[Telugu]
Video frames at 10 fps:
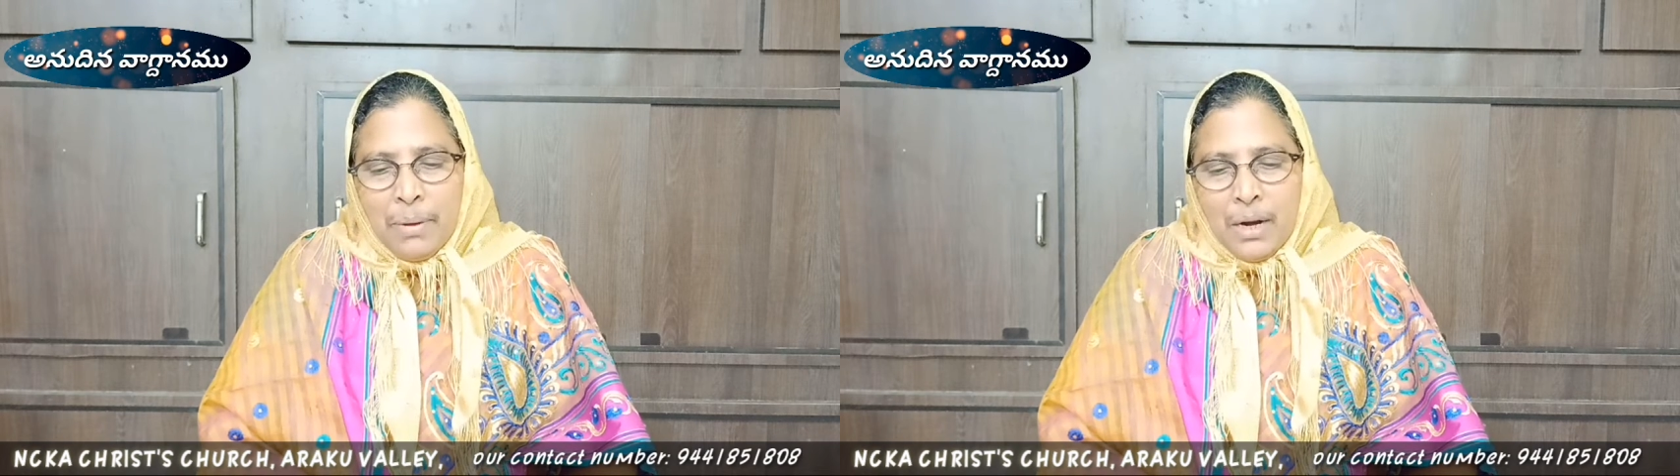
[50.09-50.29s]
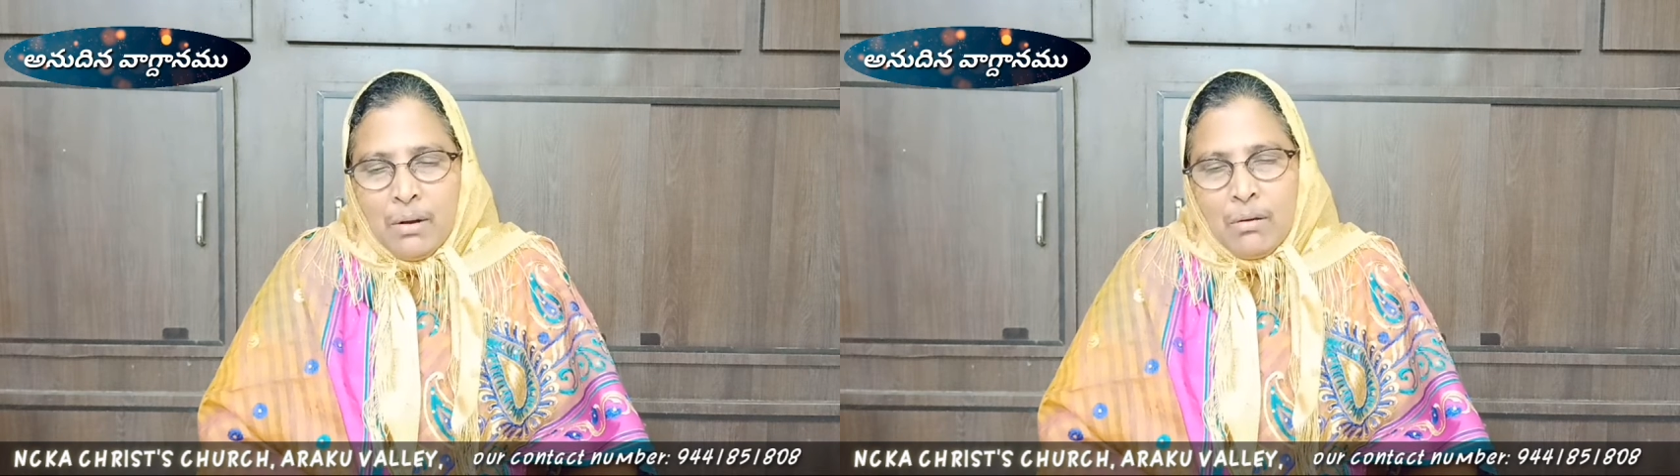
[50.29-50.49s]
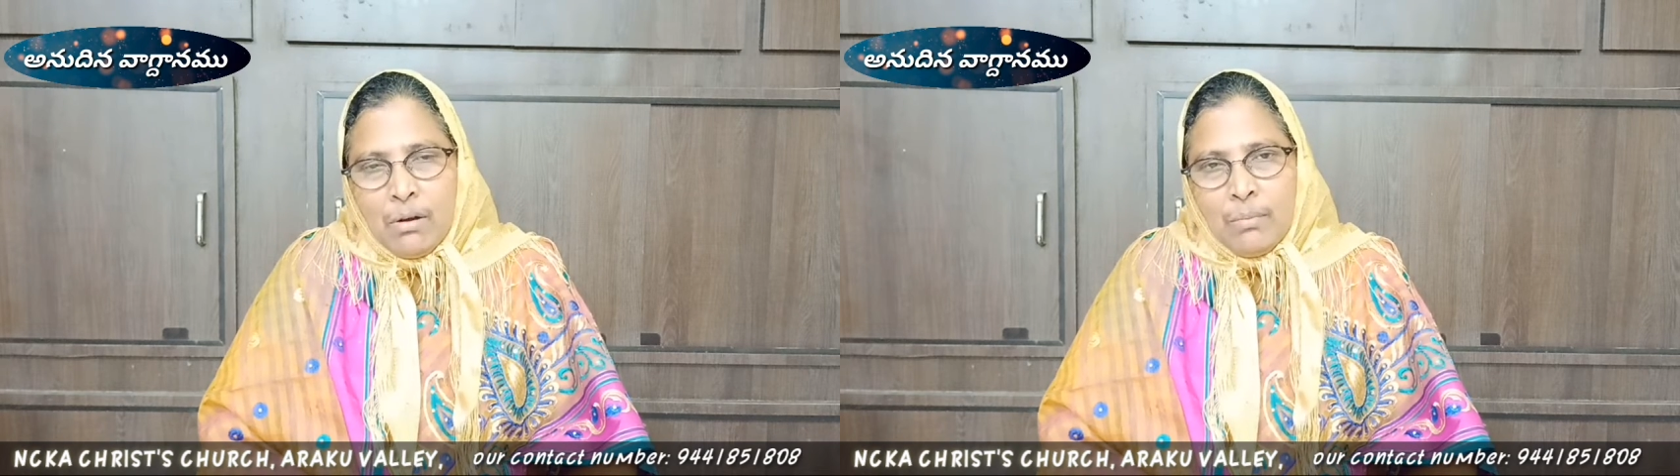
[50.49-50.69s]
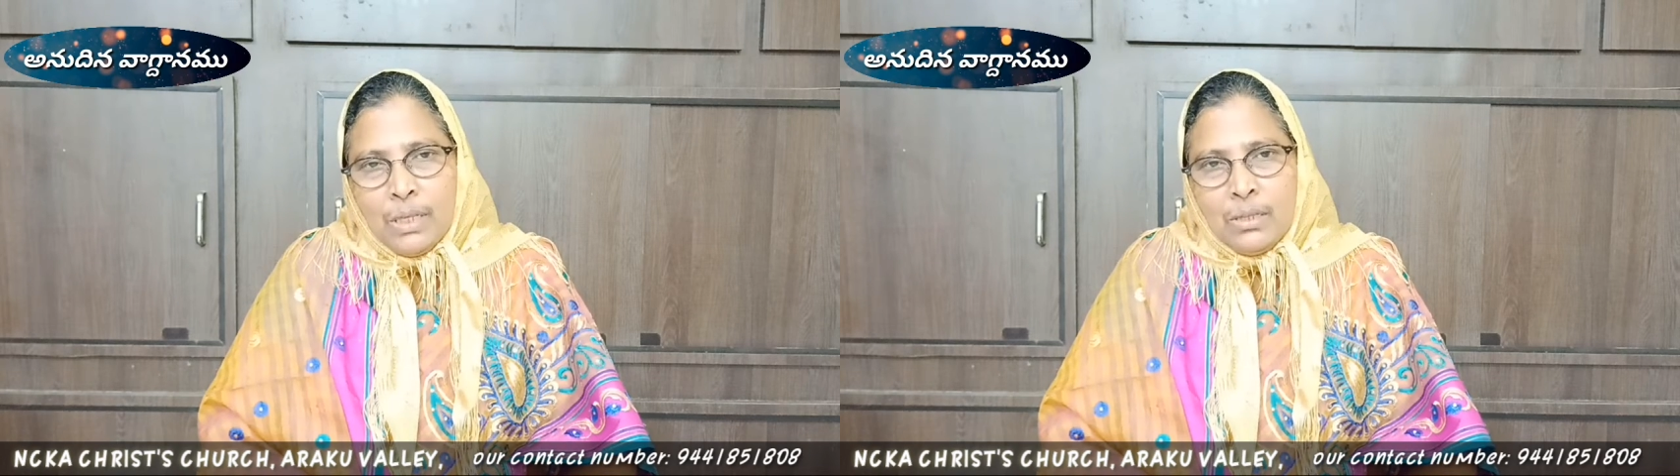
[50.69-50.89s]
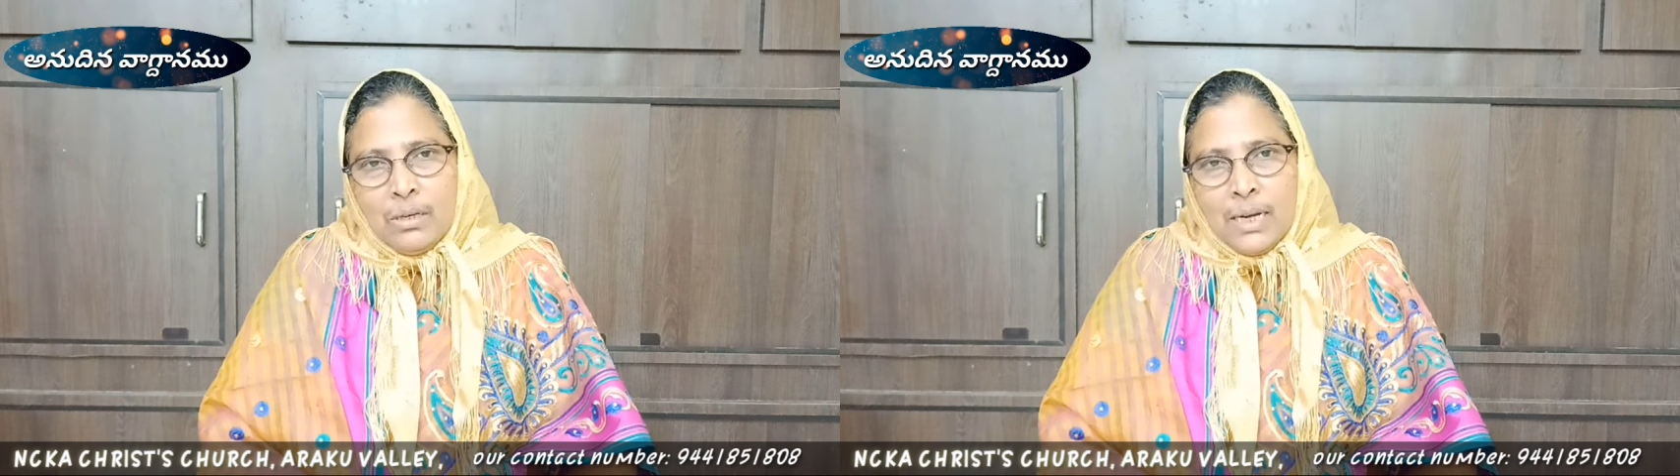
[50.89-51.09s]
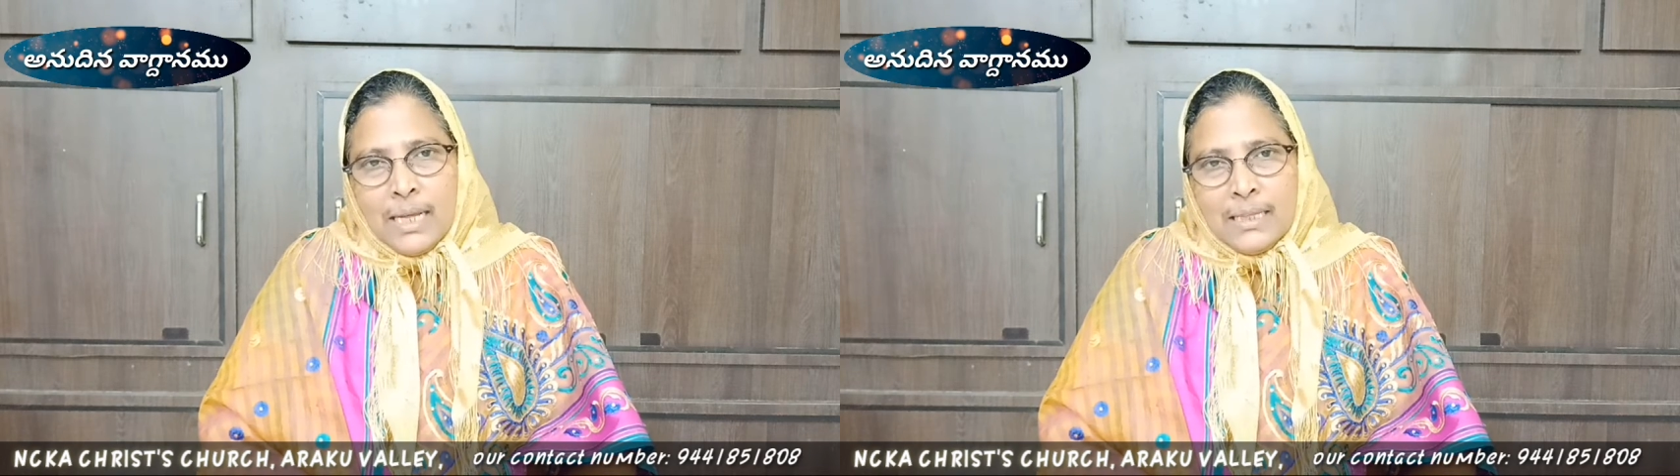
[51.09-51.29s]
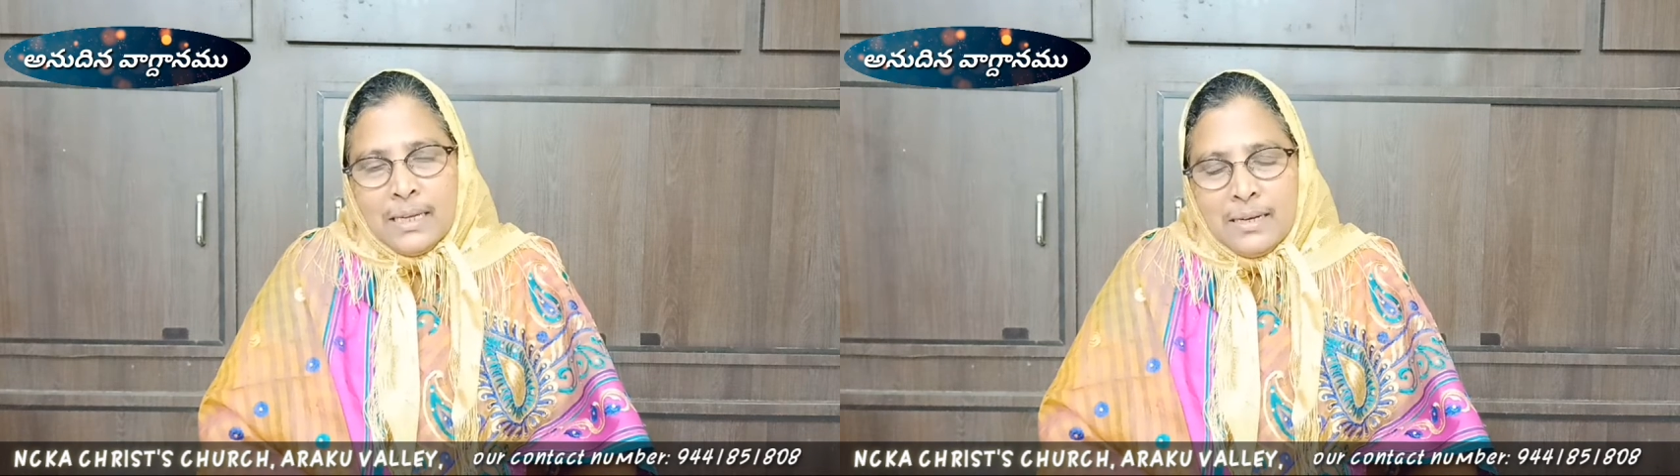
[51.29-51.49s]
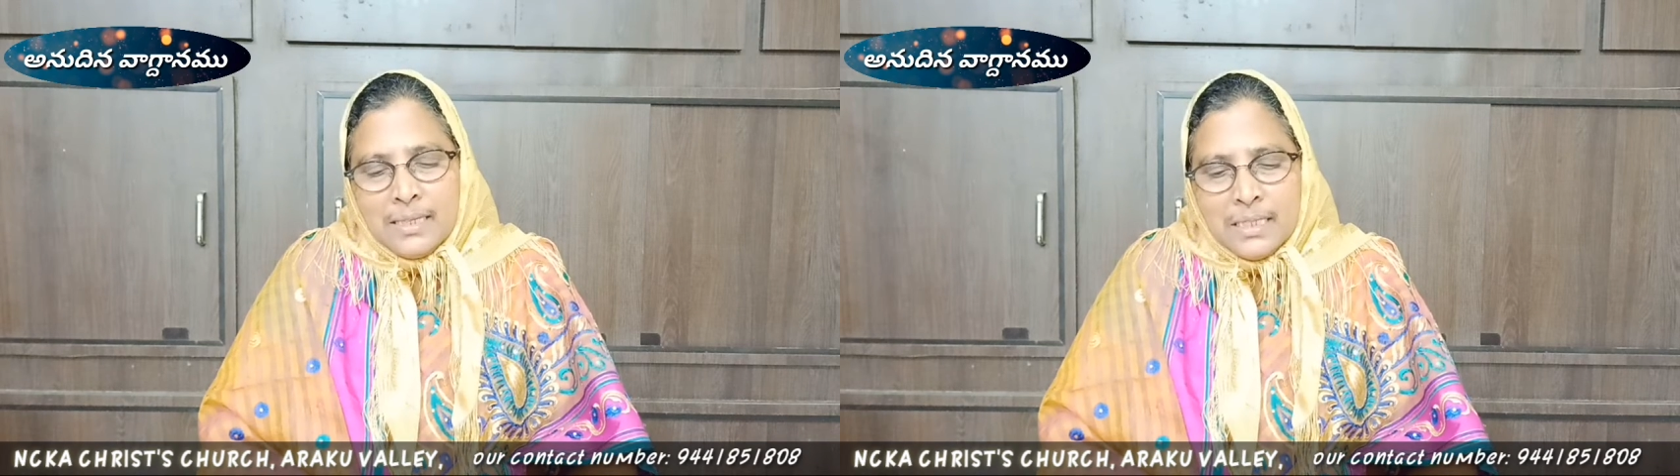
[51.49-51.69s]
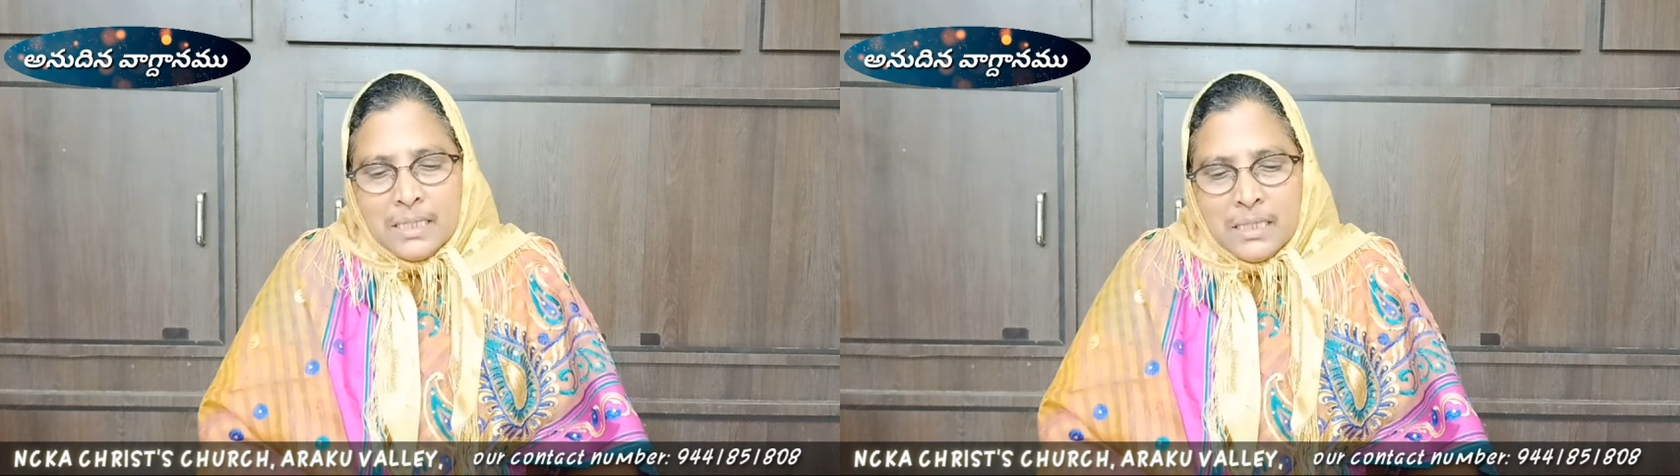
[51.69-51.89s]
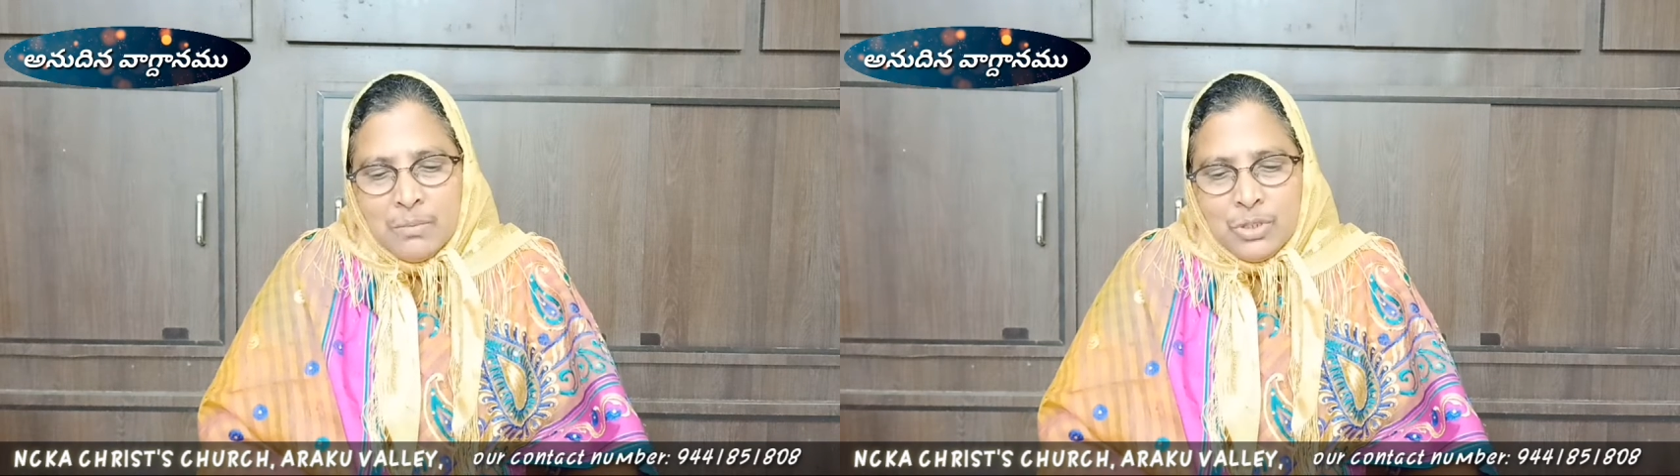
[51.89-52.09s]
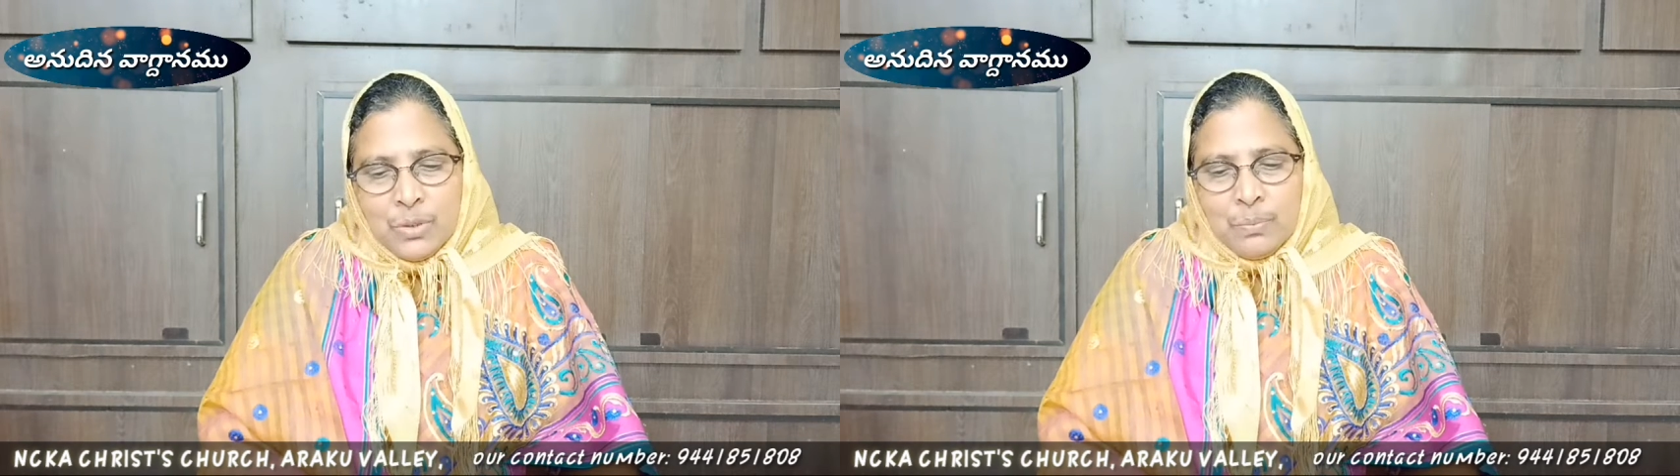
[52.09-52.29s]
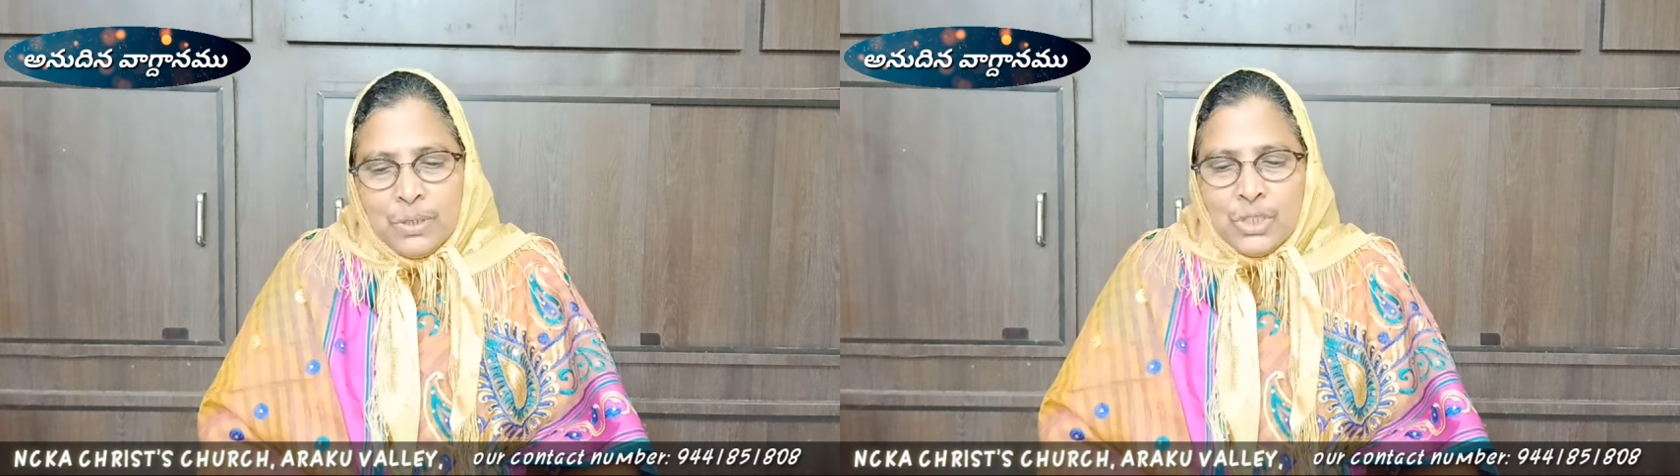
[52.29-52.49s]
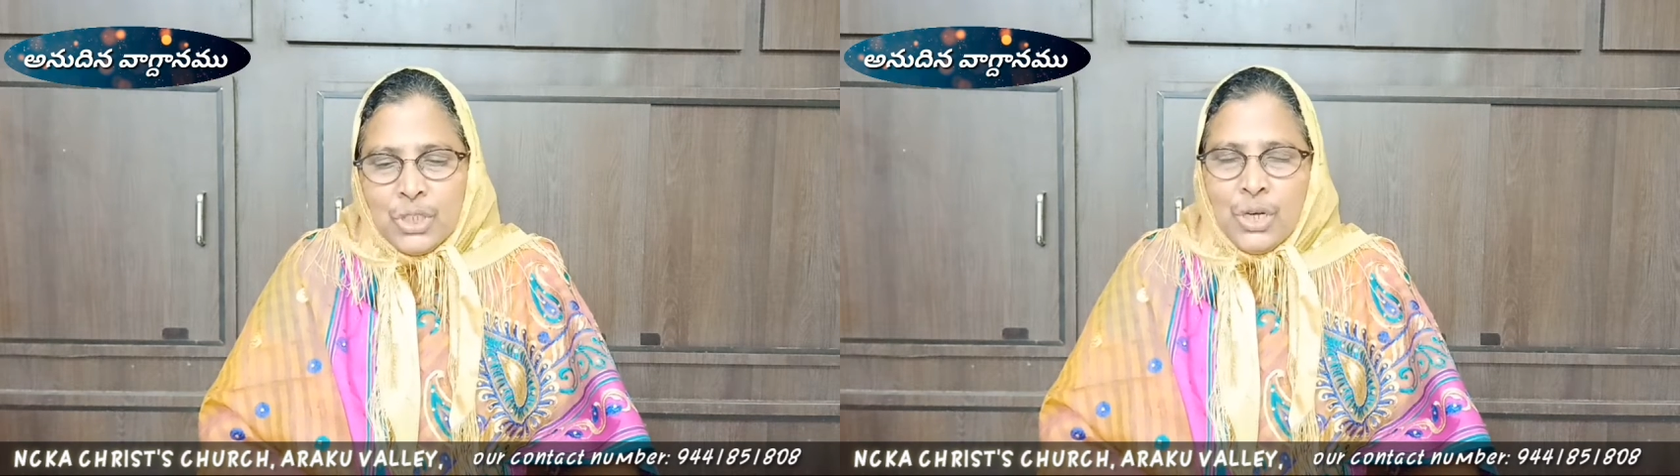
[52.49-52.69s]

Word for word: పరలోకమందున్న నా తండ్రి చిత్తము చొప్పున